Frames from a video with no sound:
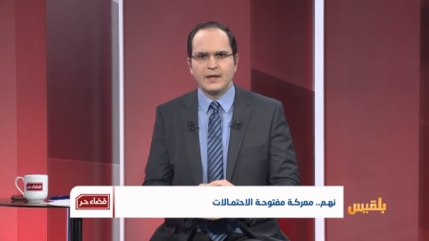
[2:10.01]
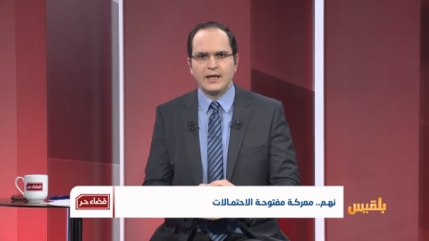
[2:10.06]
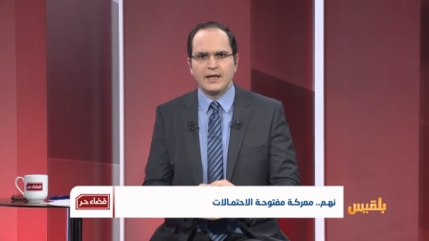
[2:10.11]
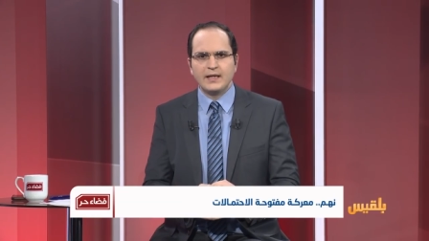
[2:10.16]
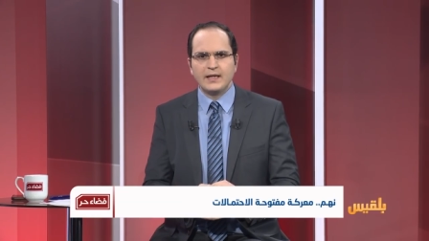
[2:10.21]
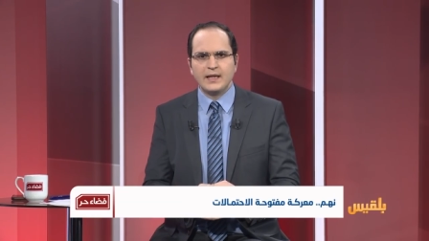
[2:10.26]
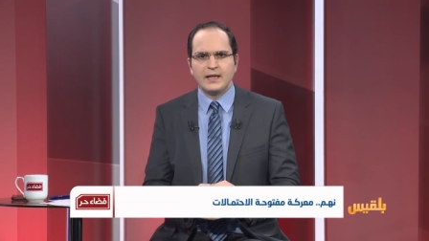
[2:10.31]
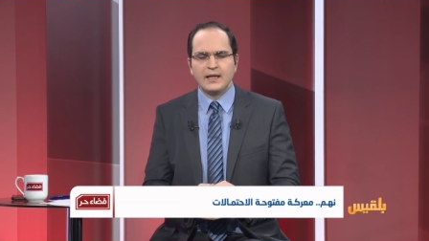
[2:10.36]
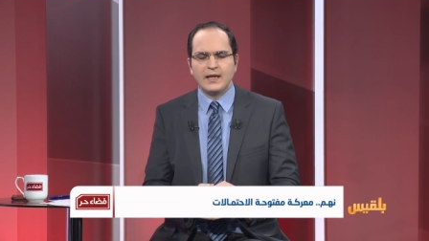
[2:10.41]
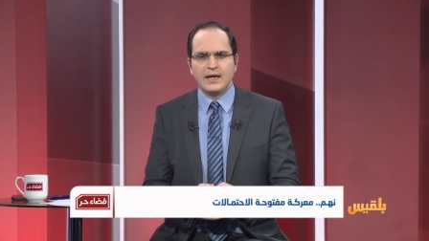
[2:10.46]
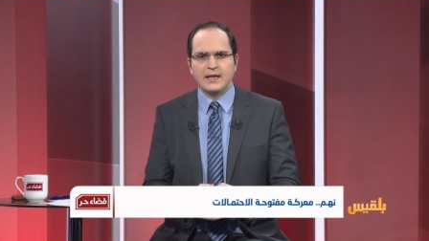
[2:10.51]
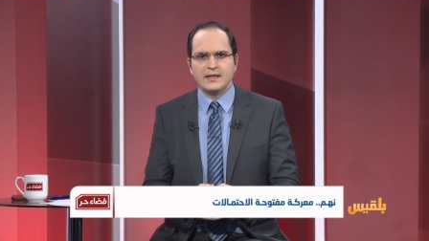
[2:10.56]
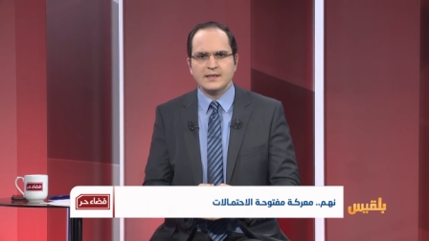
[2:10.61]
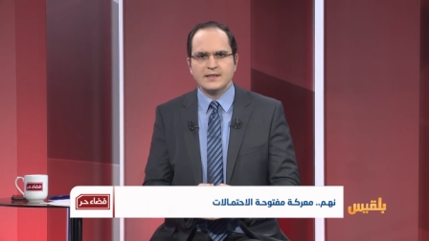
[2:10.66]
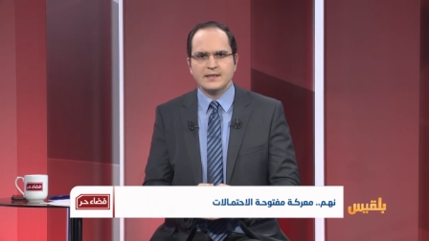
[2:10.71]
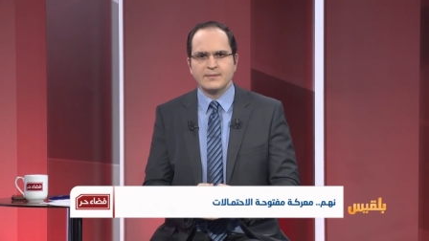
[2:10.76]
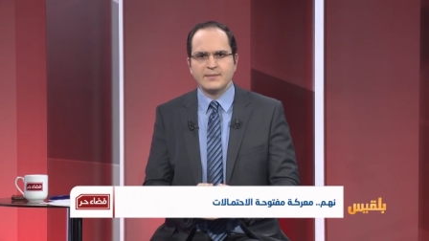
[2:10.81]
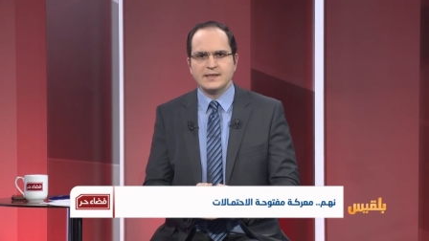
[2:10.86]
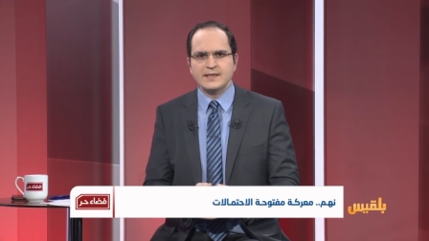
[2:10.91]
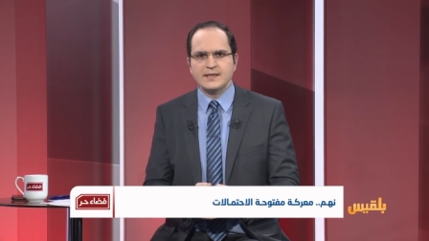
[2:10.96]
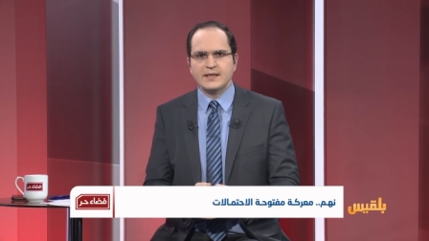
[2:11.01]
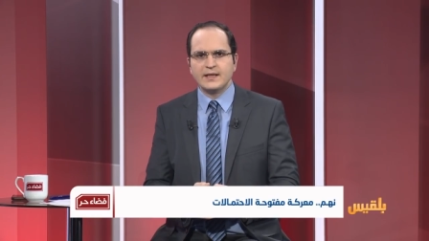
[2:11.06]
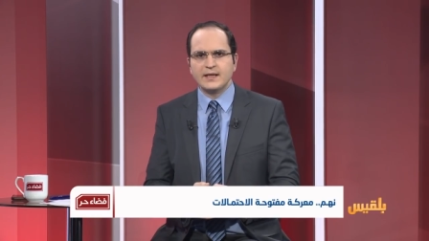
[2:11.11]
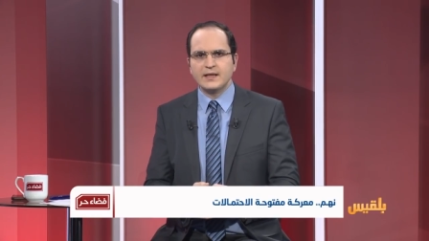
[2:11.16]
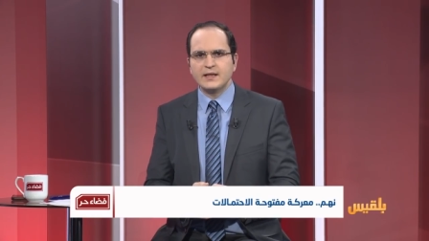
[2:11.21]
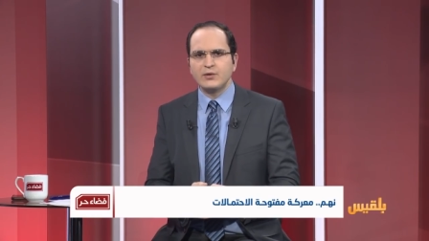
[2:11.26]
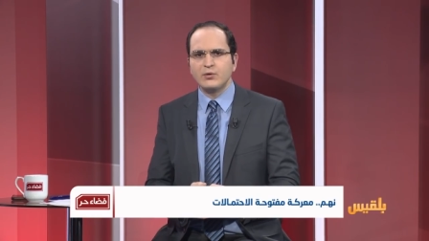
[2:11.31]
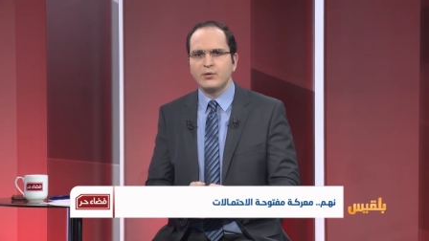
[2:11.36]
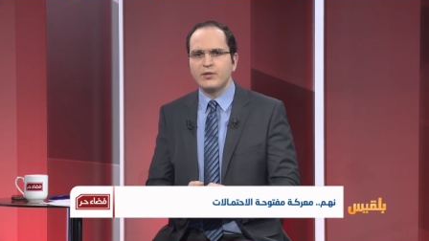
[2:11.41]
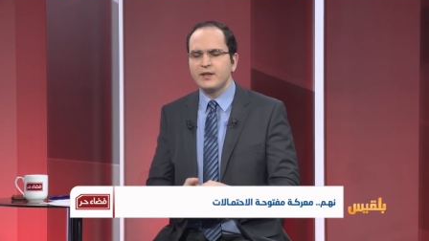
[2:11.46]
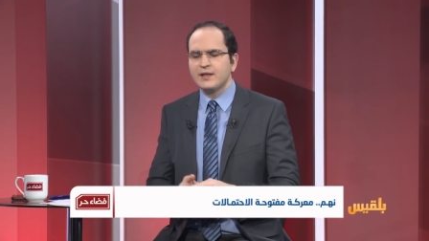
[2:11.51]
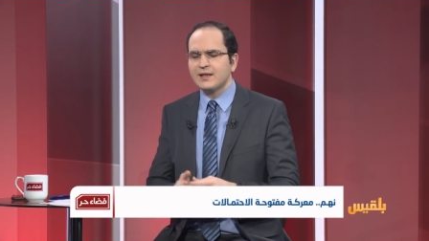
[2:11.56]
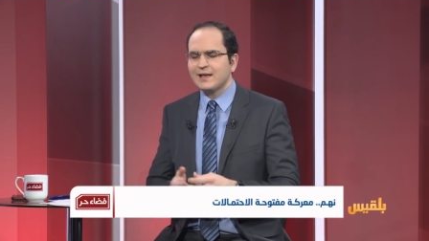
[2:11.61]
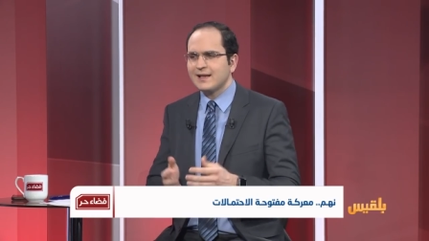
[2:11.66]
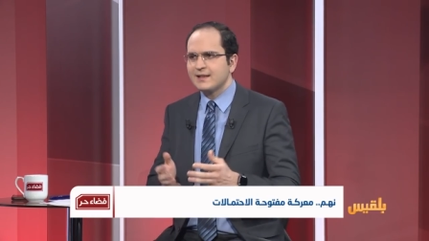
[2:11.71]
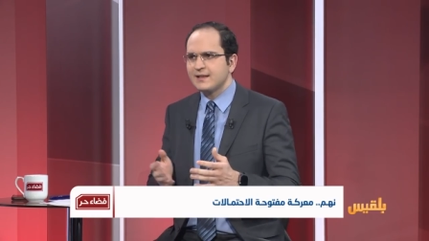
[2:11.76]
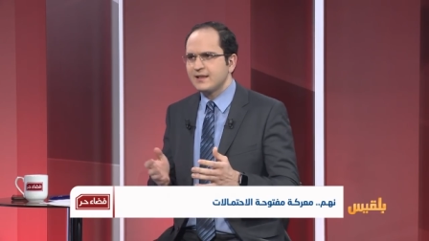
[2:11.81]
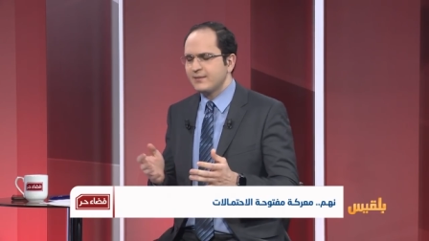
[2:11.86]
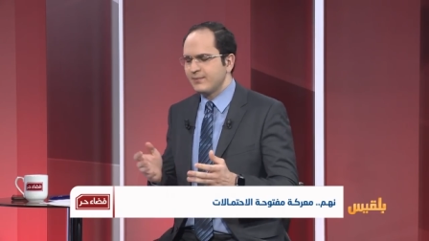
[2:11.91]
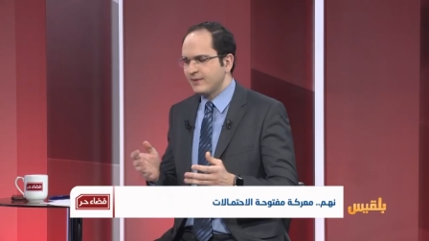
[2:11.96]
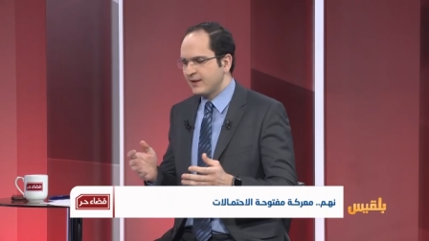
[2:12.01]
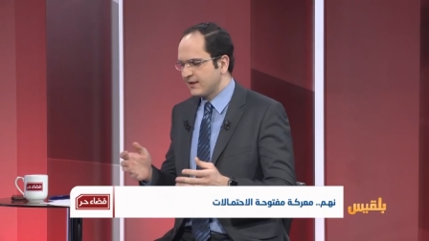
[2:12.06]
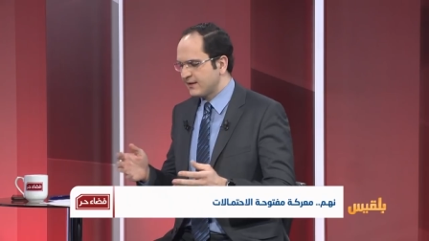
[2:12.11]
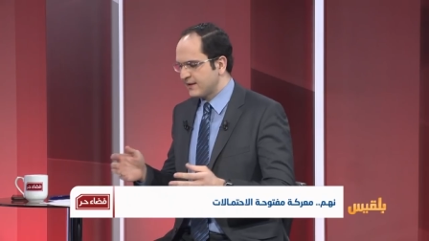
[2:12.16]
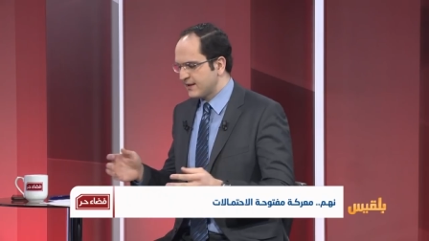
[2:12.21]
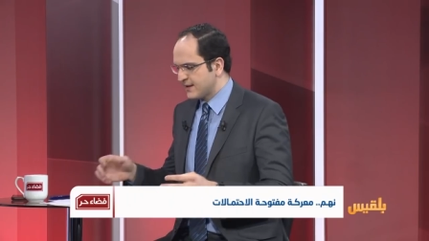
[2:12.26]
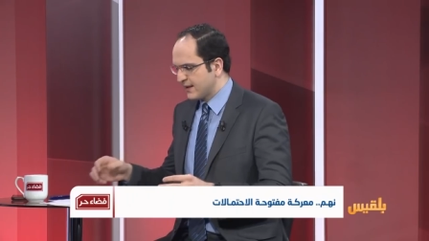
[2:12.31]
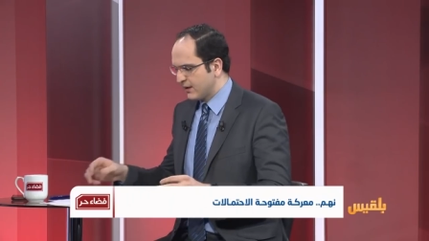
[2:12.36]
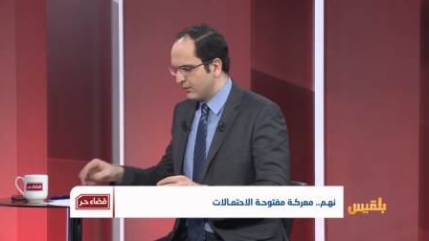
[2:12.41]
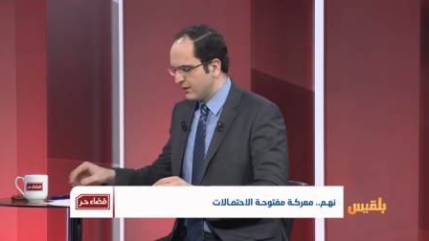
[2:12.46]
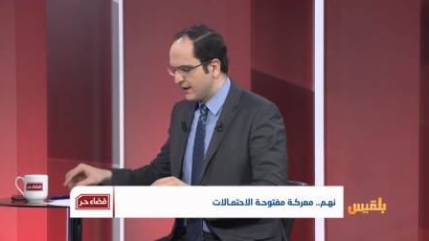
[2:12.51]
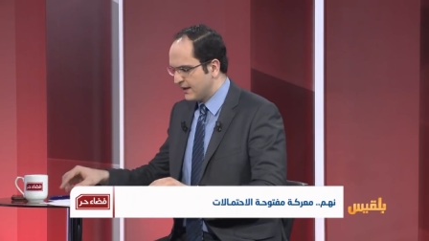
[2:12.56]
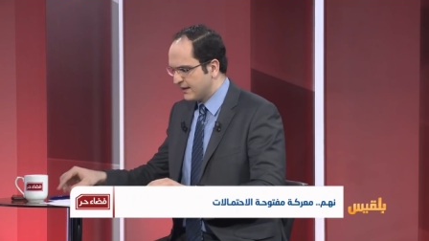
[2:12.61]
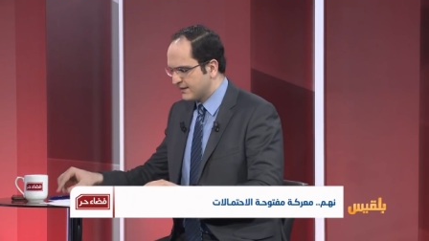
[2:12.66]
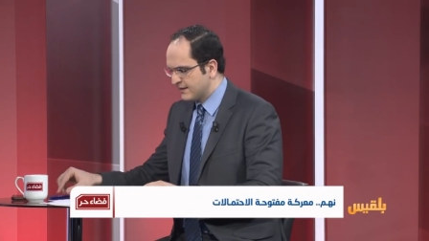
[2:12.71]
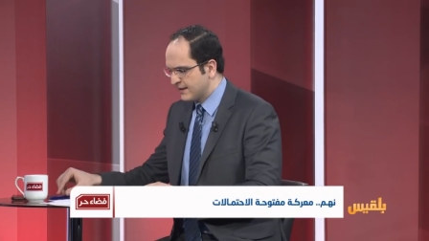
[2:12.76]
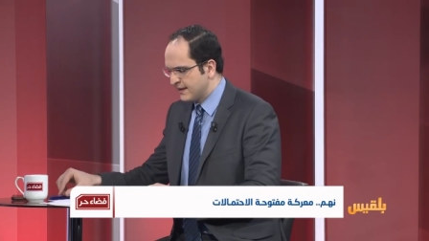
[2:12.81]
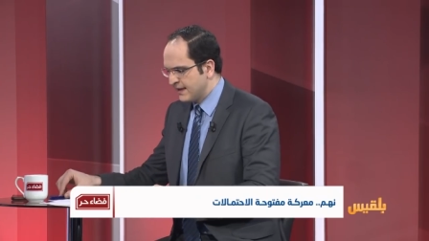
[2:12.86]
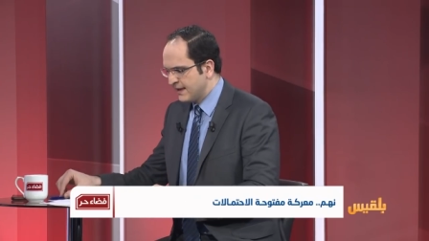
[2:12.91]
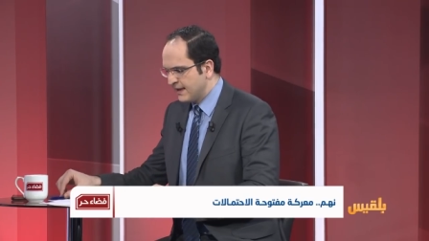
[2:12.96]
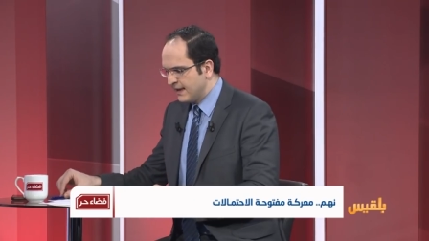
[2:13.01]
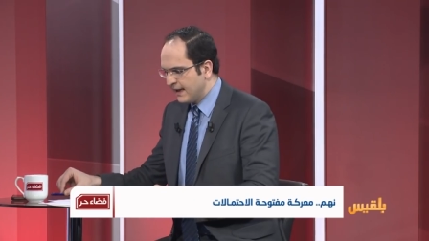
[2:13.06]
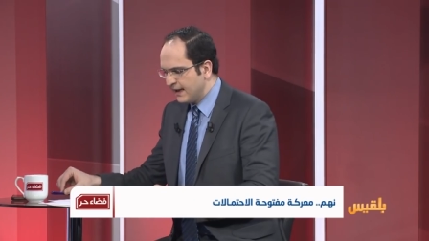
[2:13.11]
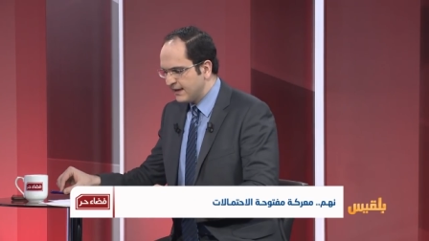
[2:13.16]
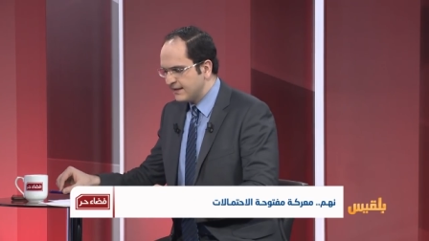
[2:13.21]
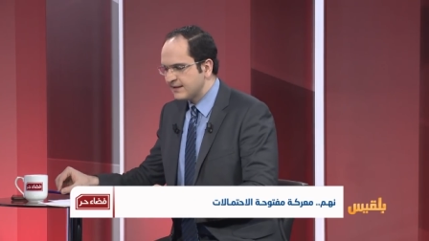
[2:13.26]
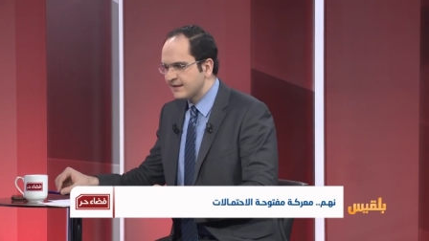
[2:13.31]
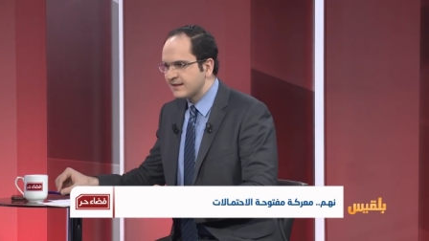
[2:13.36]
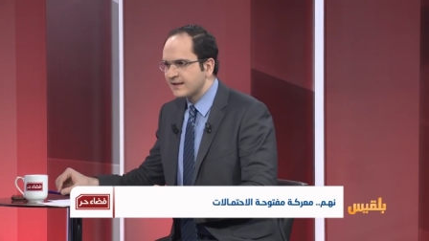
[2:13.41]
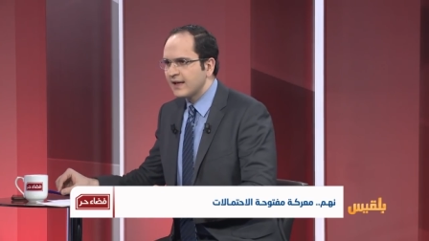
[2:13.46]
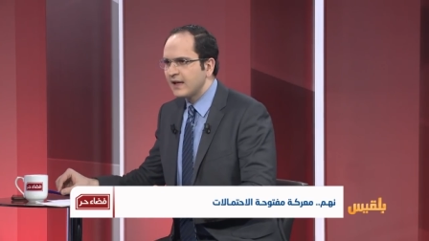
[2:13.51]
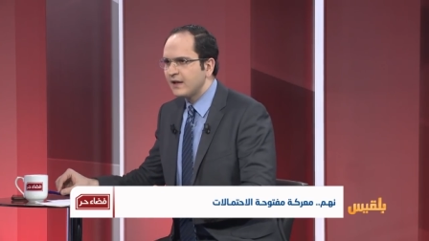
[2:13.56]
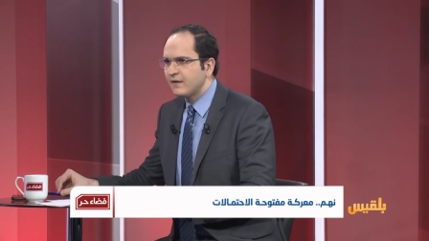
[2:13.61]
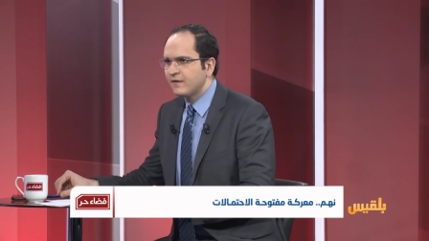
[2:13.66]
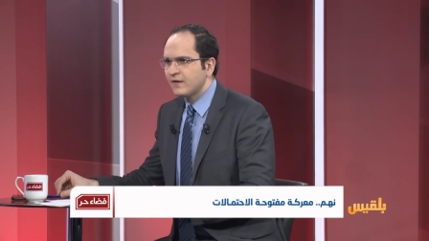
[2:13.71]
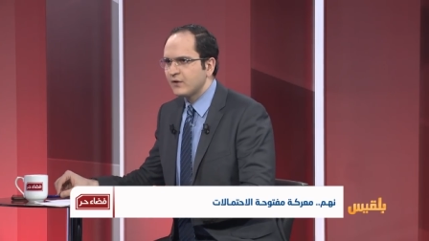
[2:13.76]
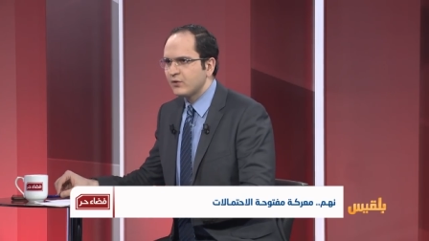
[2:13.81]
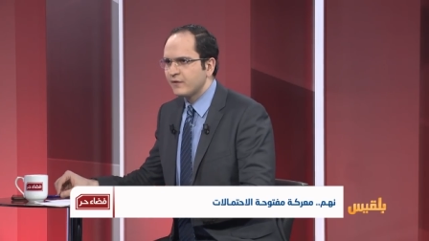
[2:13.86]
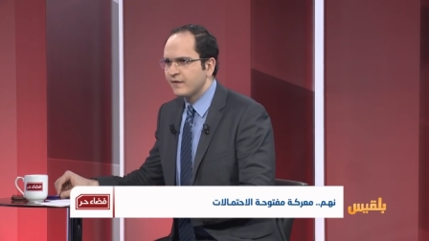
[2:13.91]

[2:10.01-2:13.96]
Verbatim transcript: إلى العاصمة صنعاء يثير عديد من التساؤلات أنت كيف